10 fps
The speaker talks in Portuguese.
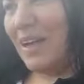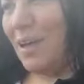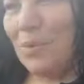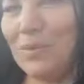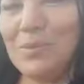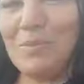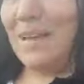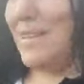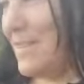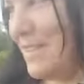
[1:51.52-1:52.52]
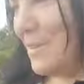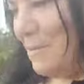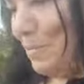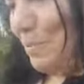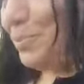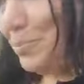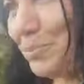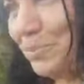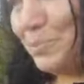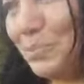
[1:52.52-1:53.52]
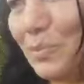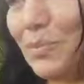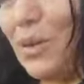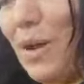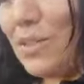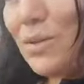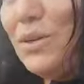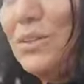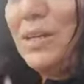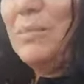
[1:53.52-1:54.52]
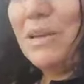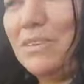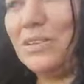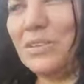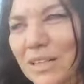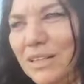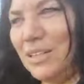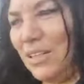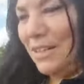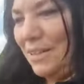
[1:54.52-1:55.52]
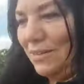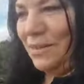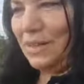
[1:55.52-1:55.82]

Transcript: É bom demais. Eu acho que o Rogério Marrevanil já está chegando.